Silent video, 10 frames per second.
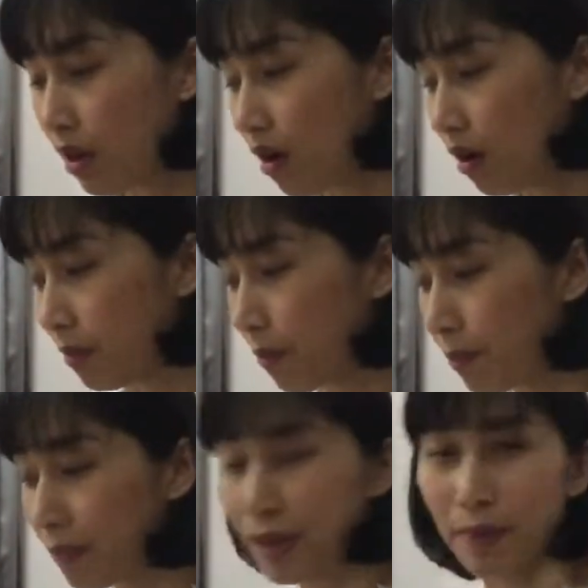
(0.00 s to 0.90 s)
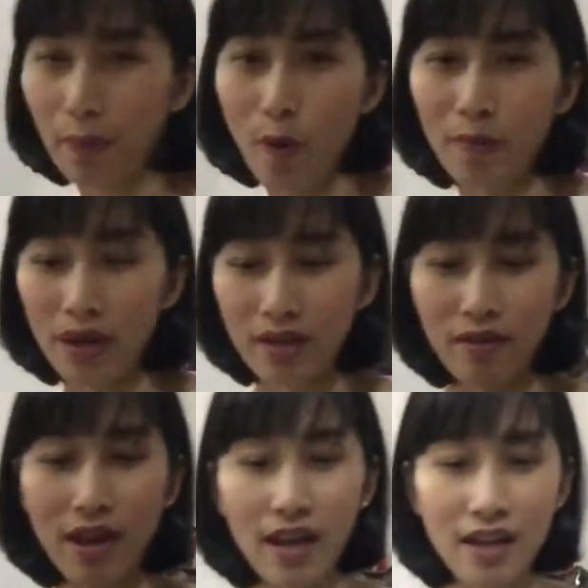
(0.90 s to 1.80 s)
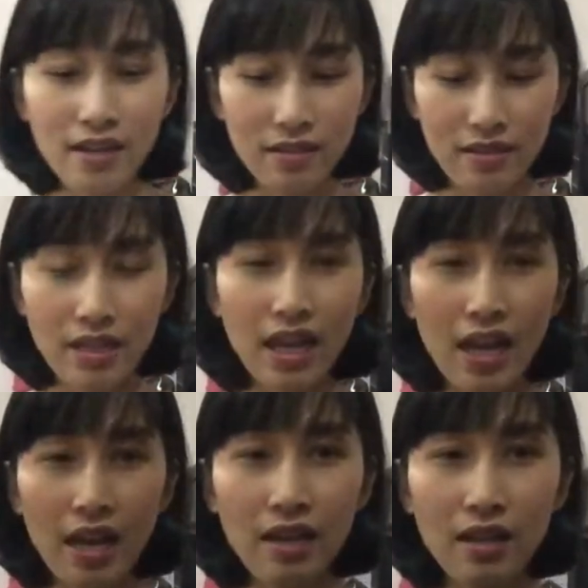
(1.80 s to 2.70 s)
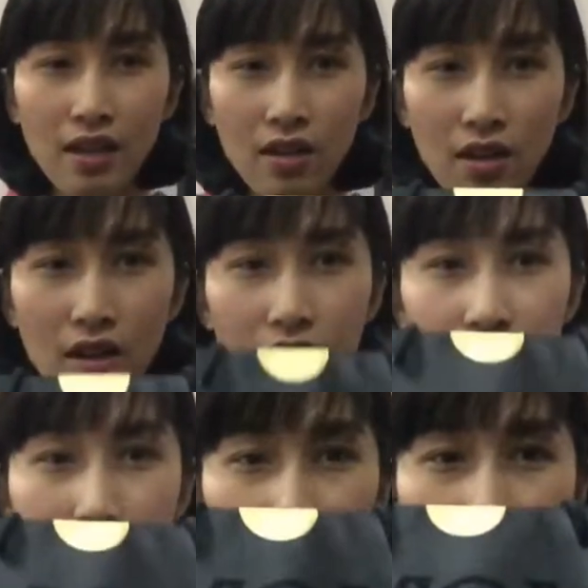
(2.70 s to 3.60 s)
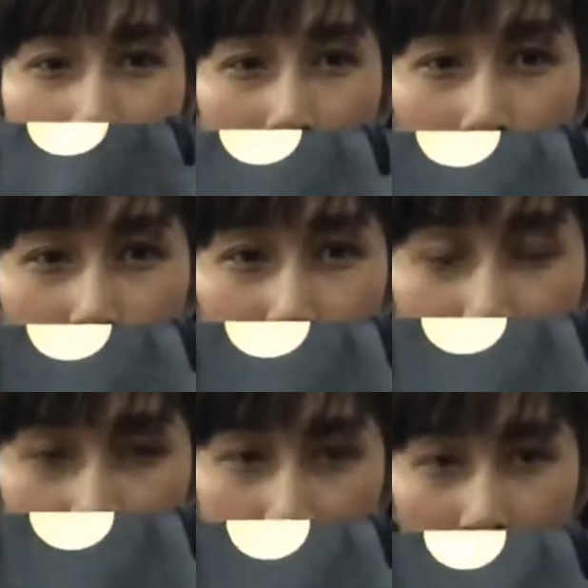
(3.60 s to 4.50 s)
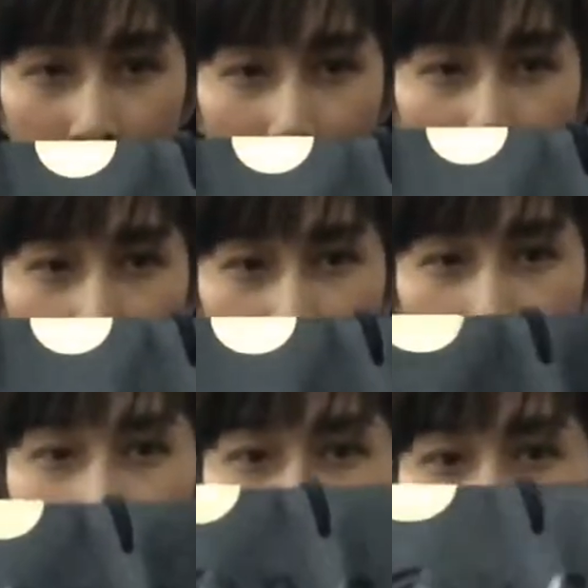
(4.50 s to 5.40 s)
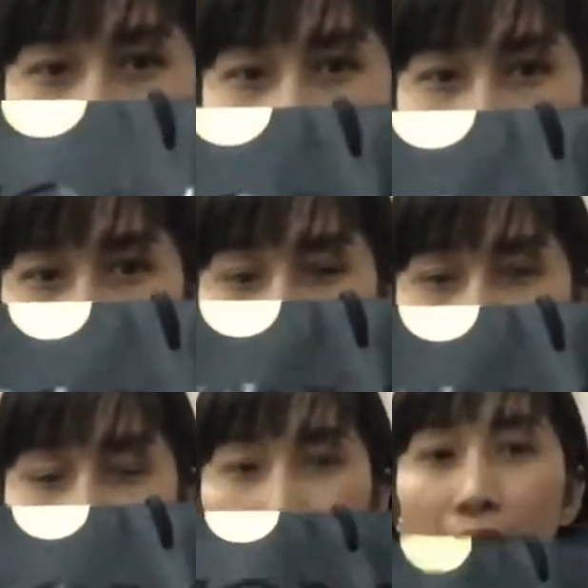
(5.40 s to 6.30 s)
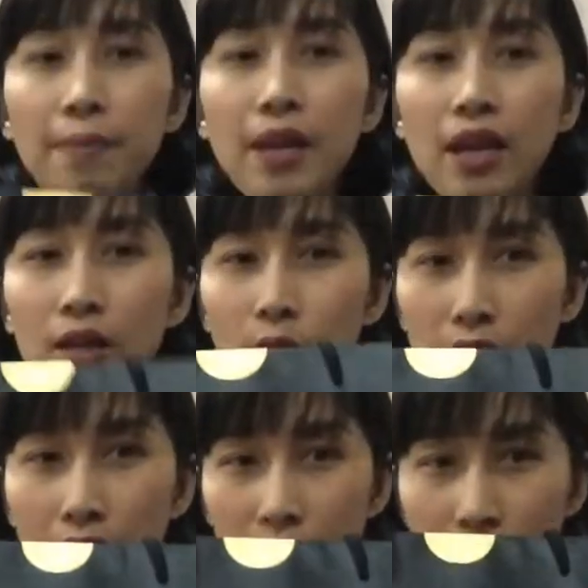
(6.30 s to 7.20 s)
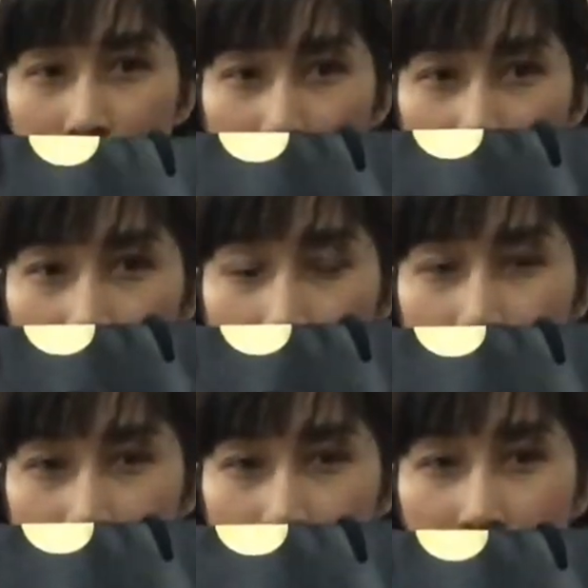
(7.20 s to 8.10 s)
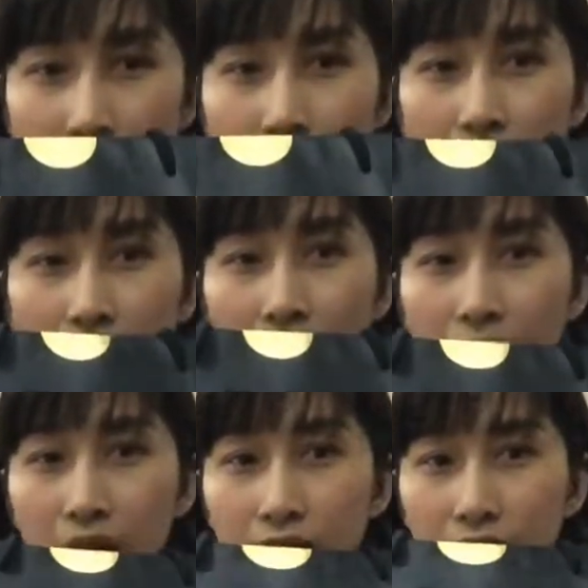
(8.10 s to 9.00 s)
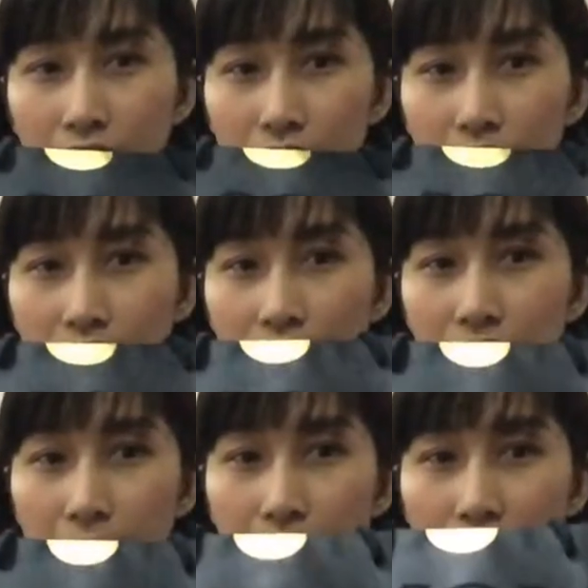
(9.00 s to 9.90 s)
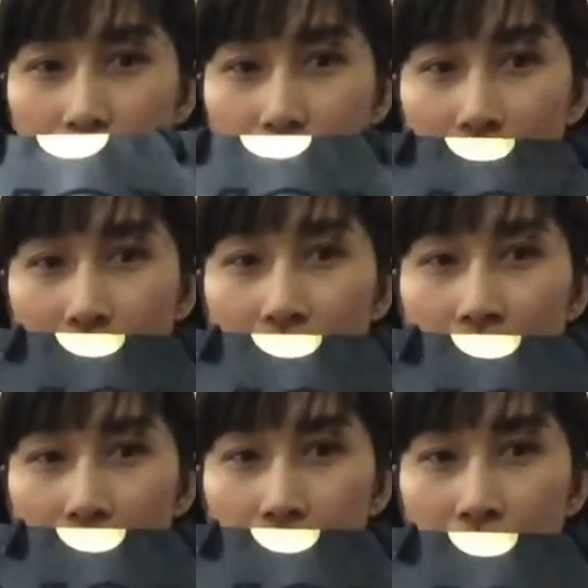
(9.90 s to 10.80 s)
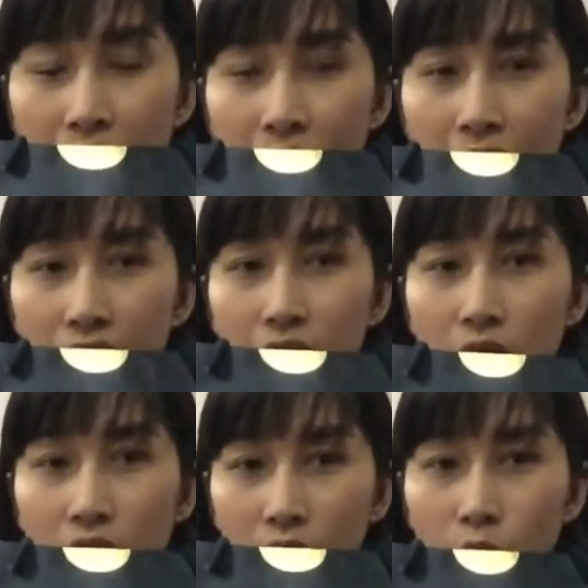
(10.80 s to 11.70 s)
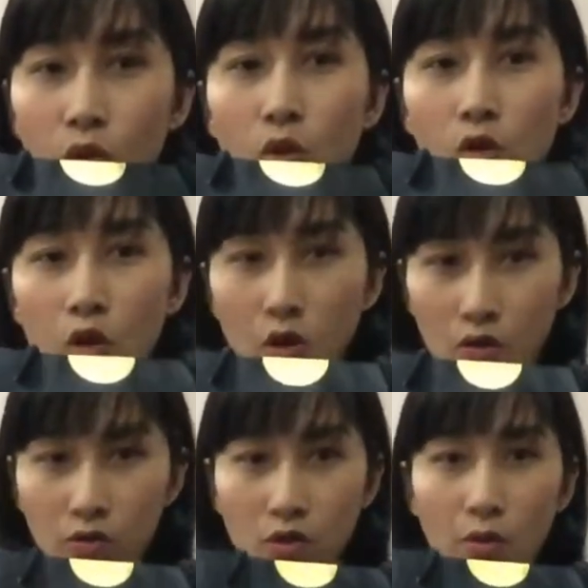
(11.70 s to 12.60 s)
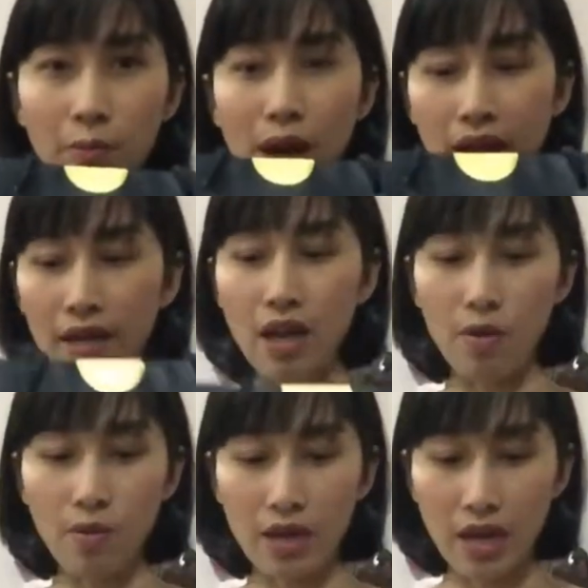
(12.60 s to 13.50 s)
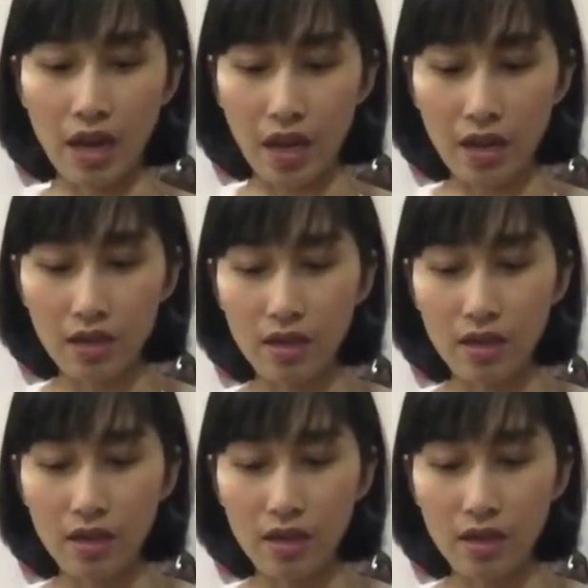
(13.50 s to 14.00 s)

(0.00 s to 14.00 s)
ก็เปิดไปพร้อมกันเลยนะคะนี่ค่ะก็จะเป็นกระเป๋าอย่างนี้นะคะมาพร้อมถุงผ้าสีดำนะคะตรงนี้ก็จะเขียนว่า MCM นะคะนี่ก็จะเป็นคล้ายๆเป็นลายของโลโก้ของแบรนด์เขาอะนะคะ